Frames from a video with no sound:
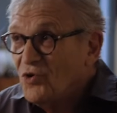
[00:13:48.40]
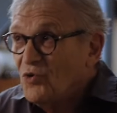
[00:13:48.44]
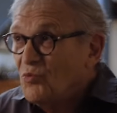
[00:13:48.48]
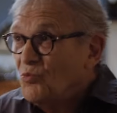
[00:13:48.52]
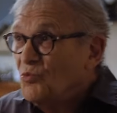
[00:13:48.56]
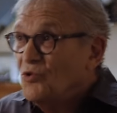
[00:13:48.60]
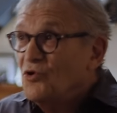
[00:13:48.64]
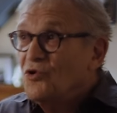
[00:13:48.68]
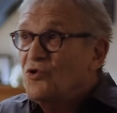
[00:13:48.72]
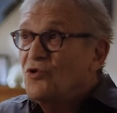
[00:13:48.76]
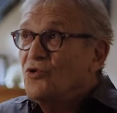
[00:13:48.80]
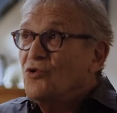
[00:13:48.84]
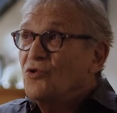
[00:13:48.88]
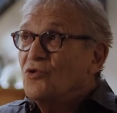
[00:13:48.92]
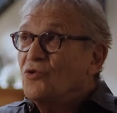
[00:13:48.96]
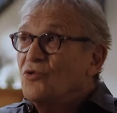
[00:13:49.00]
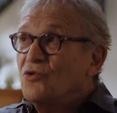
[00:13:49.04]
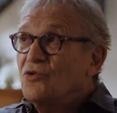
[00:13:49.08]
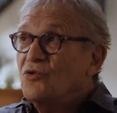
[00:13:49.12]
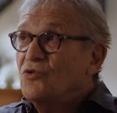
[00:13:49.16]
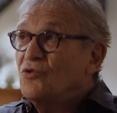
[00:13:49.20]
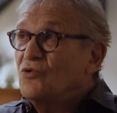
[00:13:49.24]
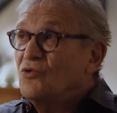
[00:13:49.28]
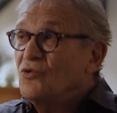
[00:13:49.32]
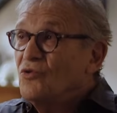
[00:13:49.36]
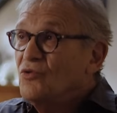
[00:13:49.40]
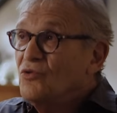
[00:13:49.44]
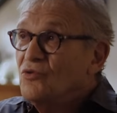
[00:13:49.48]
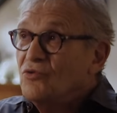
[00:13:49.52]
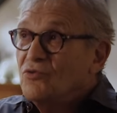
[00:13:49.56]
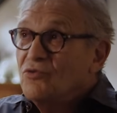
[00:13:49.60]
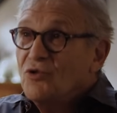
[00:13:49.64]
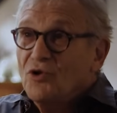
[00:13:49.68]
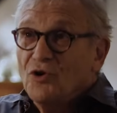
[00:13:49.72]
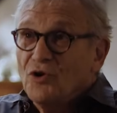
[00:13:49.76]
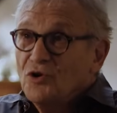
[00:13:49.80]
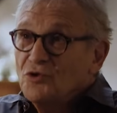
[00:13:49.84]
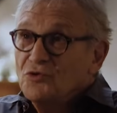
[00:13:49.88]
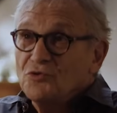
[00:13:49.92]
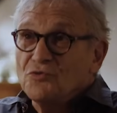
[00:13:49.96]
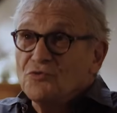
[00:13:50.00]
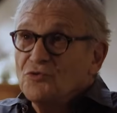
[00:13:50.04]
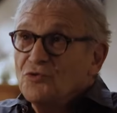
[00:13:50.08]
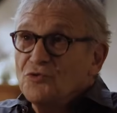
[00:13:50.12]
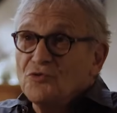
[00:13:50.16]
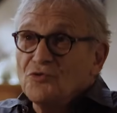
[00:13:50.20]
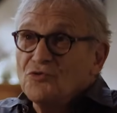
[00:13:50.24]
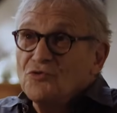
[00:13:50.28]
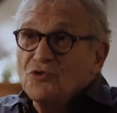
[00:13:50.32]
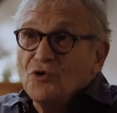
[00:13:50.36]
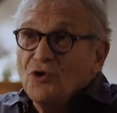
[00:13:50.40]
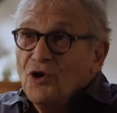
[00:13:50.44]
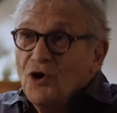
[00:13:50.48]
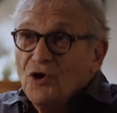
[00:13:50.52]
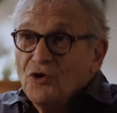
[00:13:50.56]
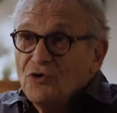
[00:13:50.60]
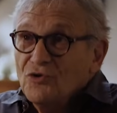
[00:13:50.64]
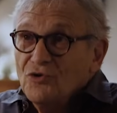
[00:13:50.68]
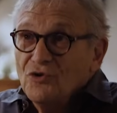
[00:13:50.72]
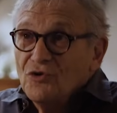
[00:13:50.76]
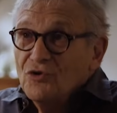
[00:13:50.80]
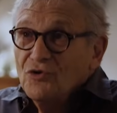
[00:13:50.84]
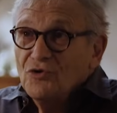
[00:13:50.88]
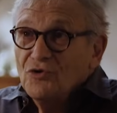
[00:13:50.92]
Mais euh, voilà, je fais une scolarité